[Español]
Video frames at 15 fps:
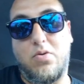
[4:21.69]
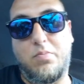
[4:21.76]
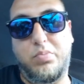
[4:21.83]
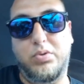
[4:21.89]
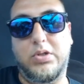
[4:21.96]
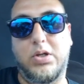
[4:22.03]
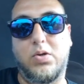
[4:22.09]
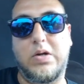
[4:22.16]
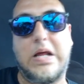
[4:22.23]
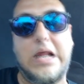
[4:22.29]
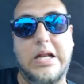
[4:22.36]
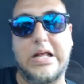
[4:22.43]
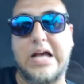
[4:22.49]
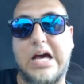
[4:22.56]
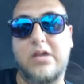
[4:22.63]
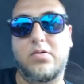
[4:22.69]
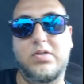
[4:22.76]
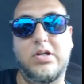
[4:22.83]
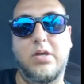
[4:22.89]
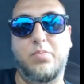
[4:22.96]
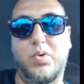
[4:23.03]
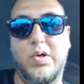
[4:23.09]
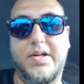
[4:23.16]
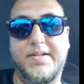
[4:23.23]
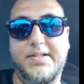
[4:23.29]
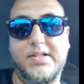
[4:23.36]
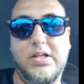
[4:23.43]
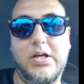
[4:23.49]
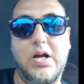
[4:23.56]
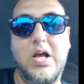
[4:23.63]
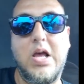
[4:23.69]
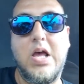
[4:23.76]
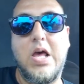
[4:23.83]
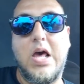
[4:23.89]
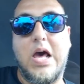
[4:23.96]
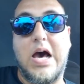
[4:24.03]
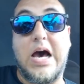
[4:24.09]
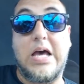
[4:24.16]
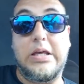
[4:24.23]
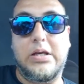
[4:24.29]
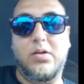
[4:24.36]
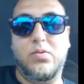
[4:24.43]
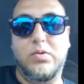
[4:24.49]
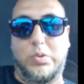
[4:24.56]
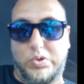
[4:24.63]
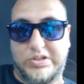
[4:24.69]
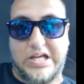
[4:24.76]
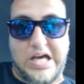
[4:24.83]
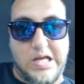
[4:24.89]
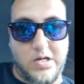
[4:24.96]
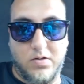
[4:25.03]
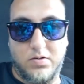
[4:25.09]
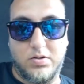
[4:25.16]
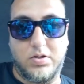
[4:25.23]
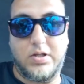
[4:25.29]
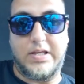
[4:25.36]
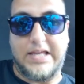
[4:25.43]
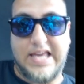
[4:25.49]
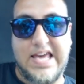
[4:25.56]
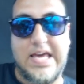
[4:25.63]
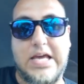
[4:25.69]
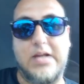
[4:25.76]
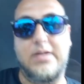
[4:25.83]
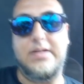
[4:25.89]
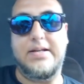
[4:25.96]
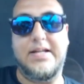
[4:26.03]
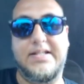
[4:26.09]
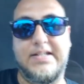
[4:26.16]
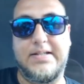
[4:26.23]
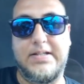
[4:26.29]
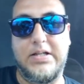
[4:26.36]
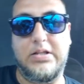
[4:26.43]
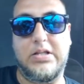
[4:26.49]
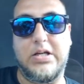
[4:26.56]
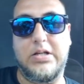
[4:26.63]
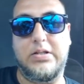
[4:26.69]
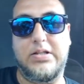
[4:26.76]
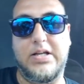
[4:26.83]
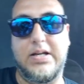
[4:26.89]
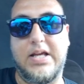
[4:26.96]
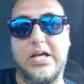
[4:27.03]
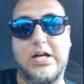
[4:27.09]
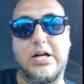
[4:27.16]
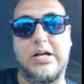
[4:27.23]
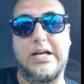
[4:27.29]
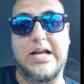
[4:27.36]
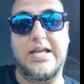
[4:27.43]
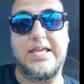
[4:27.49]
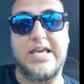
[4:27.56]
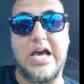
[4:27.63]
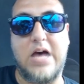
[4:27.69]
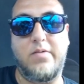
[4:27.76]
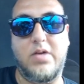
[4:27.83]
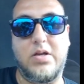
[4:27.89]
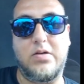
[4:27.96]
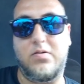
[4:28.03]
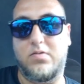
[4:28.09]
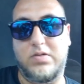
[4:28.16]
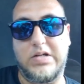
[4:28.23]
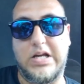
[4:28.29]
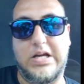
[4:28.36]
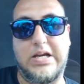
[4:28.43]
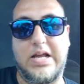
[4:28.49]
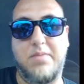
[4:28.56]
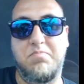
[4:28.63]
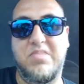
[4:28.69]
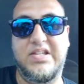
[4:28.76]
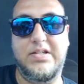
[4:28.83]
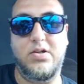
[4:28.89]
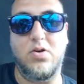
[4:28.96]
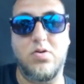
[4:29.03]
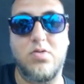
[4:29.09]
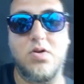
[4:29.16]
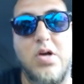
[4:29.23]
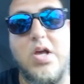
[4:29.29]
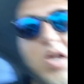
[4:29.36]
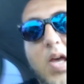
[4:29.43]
computadora del carro se le puede decir hay algunos carros que necesitan tener la llave o sea la emisión